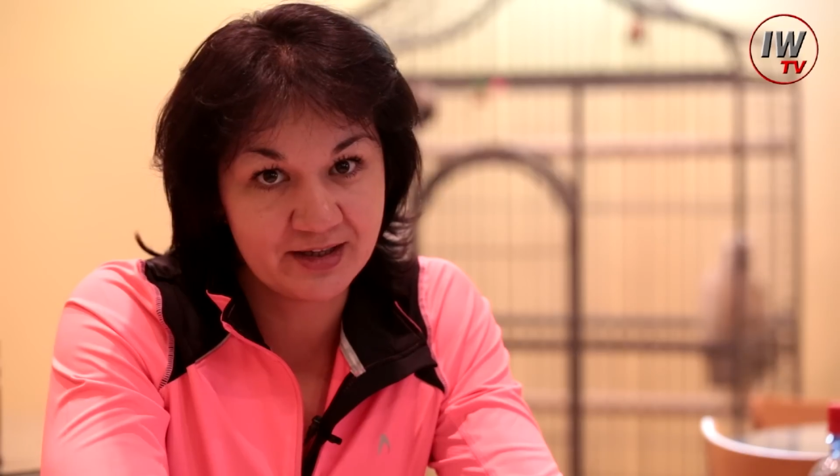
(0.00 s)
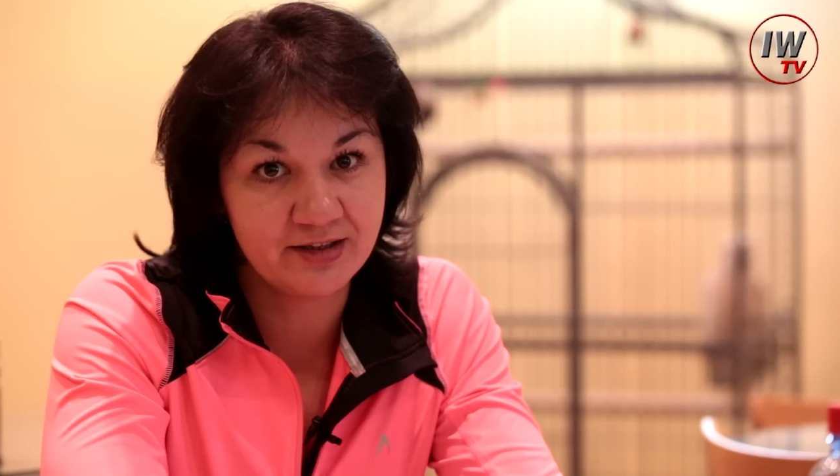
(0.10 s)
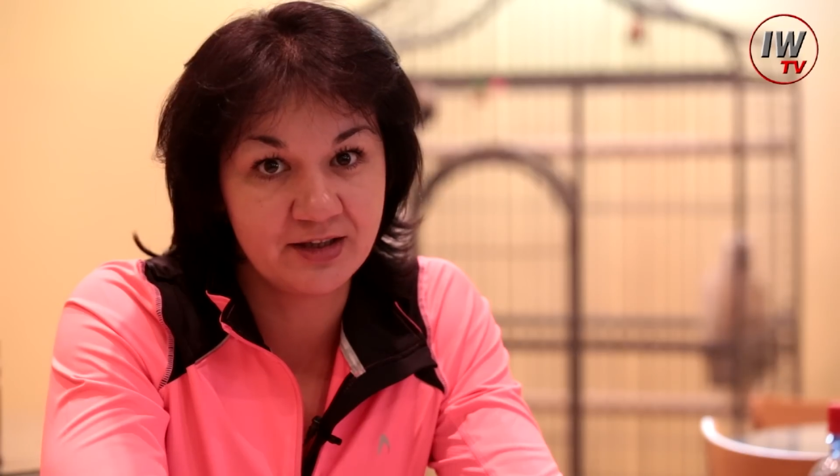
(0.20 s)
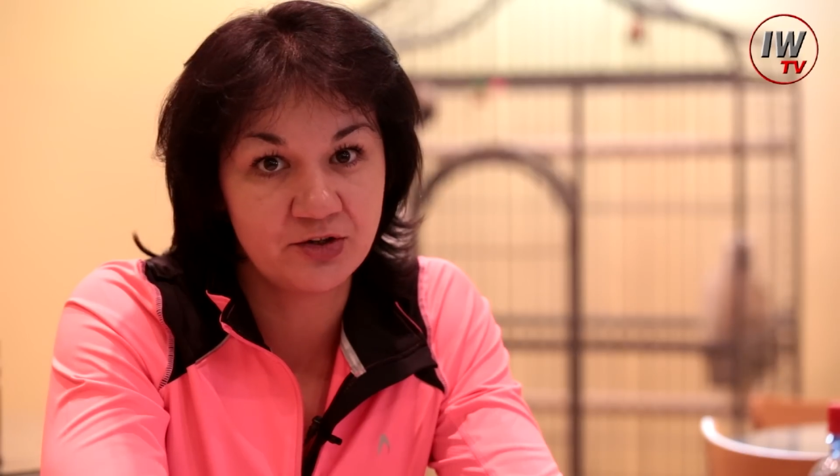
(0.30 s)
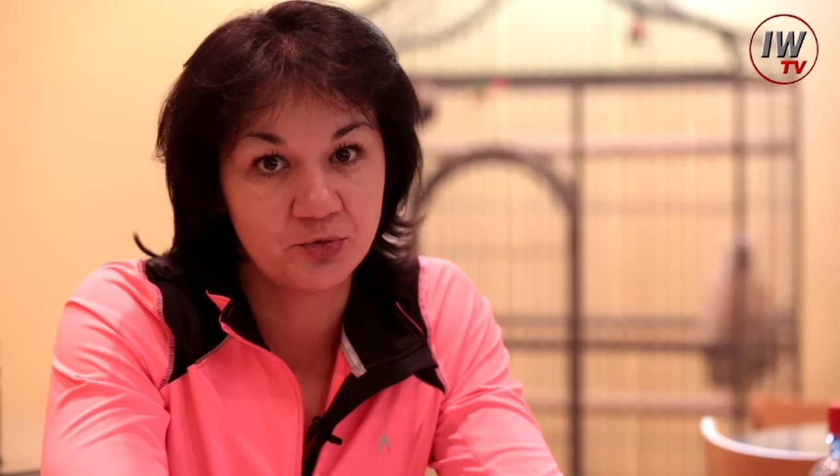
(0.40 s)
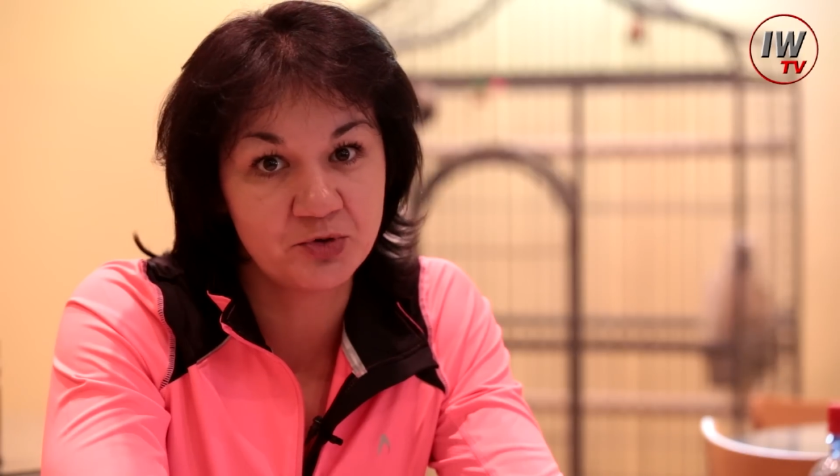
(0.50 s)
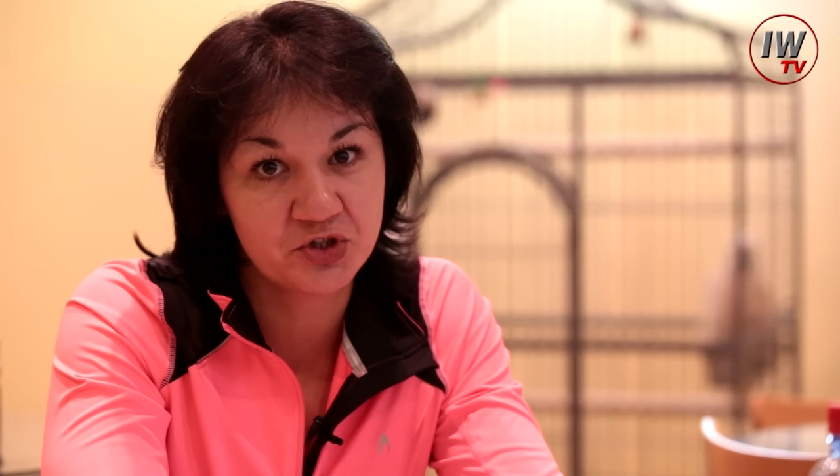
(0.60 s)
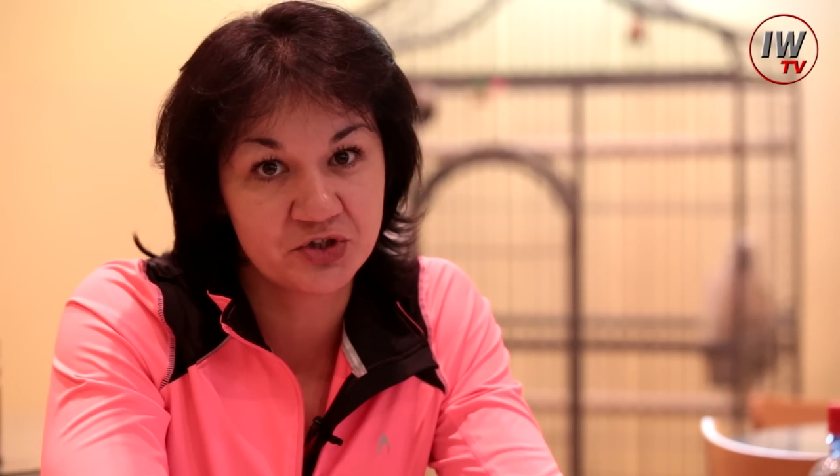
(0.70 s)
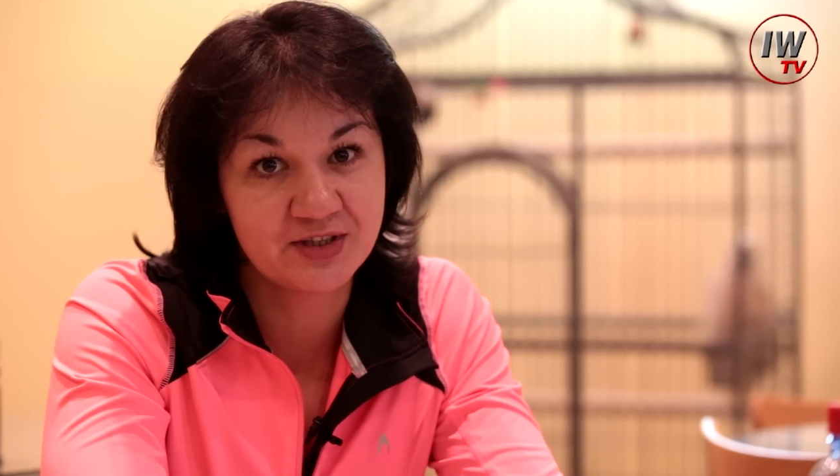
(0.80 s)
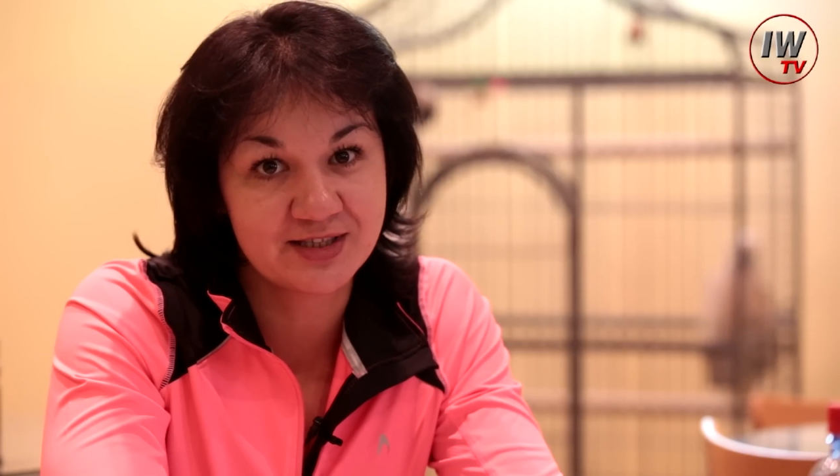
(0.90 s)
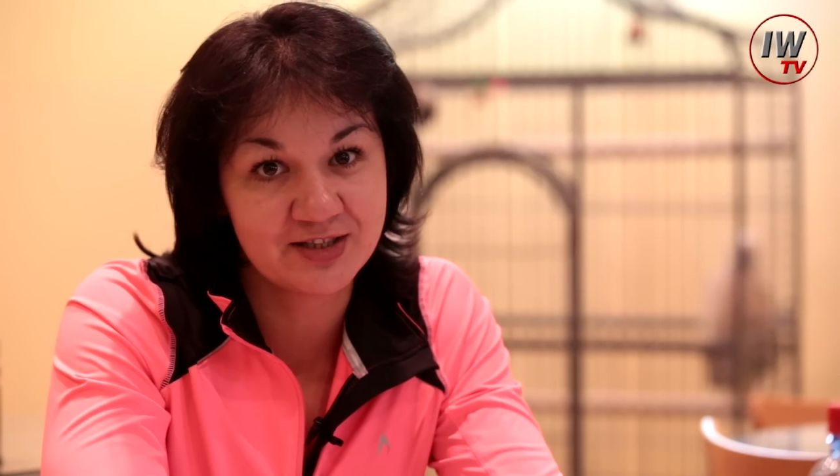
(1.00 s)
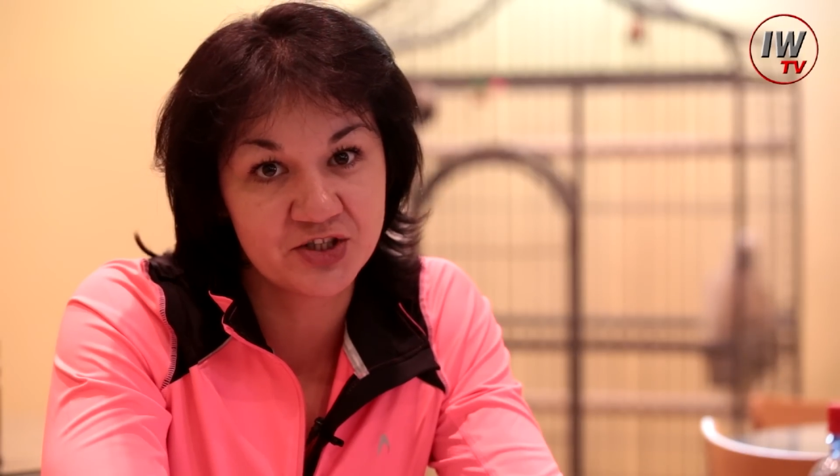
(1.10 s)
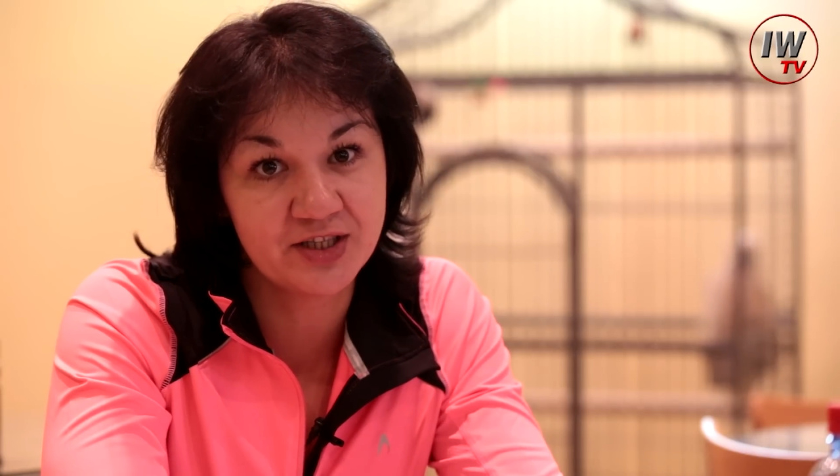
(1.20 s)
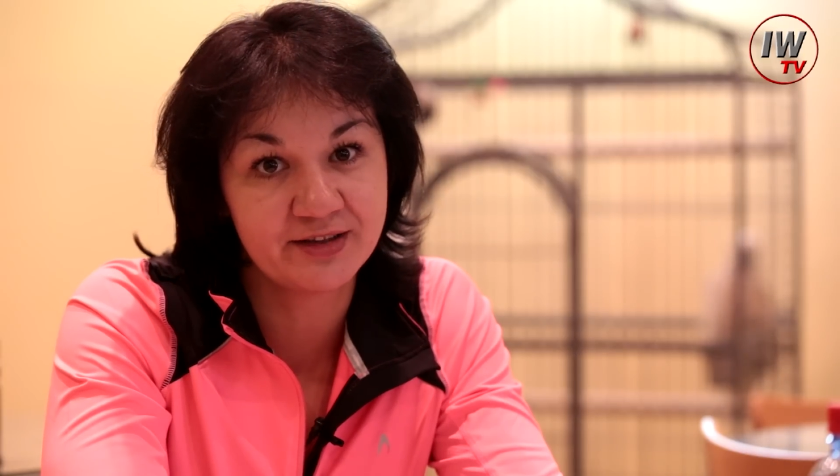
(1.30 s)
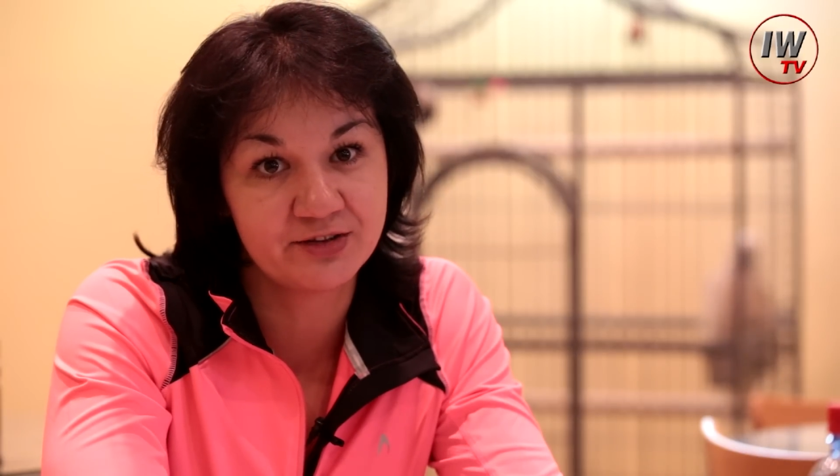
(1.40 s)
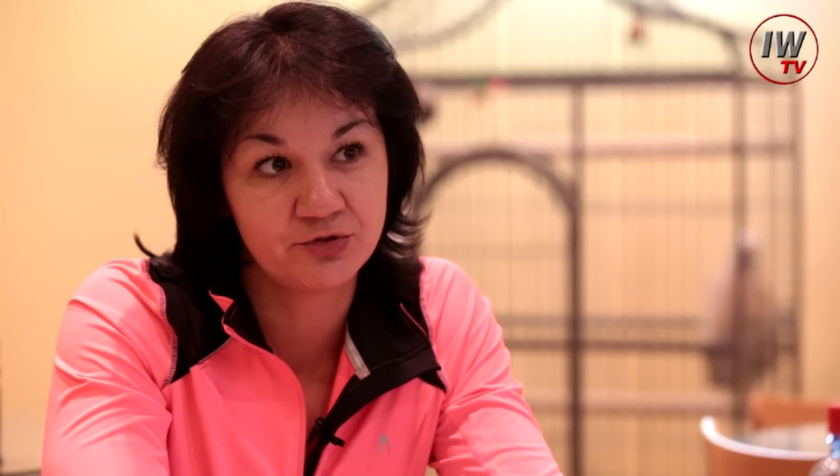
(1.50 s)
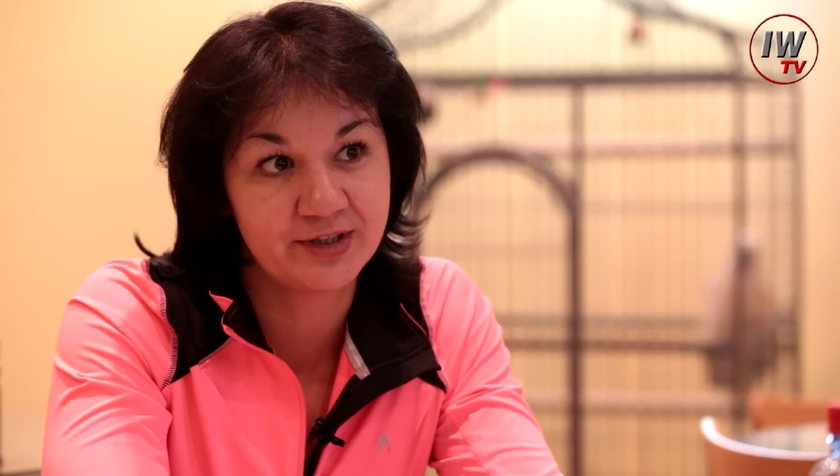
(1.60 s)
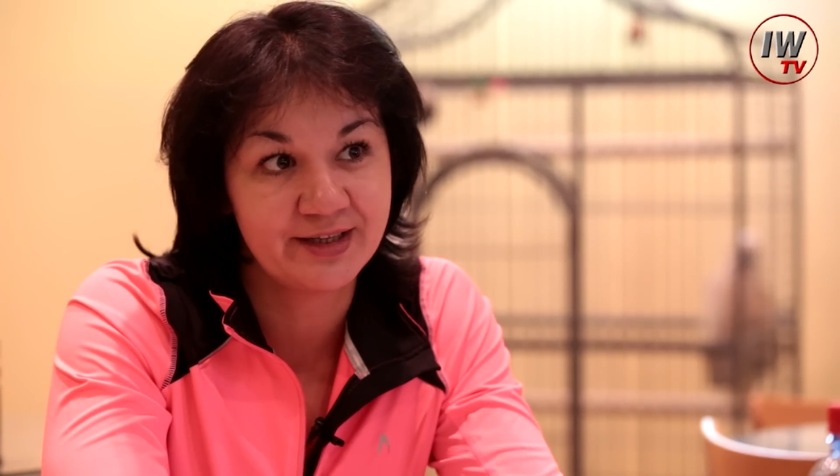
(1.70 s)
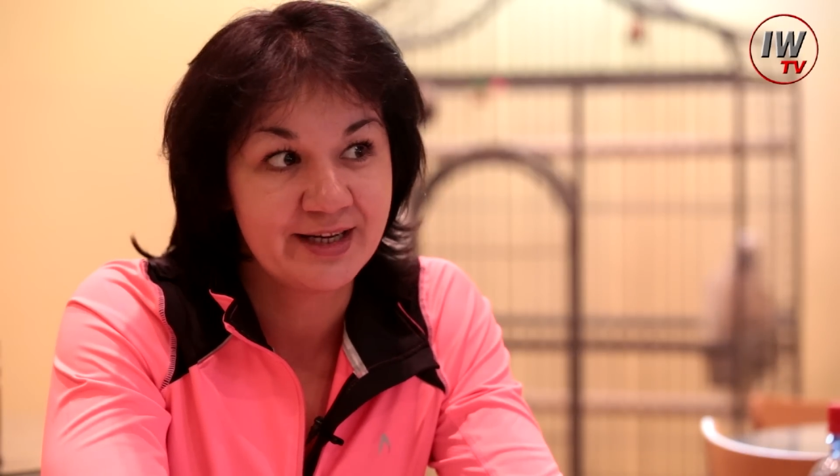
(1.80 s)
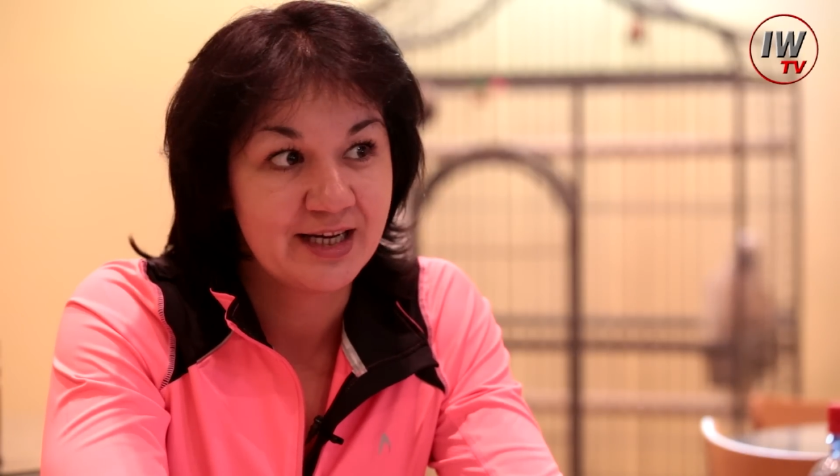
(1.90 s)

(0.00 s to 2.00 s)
а не ее мышечное сложение, которое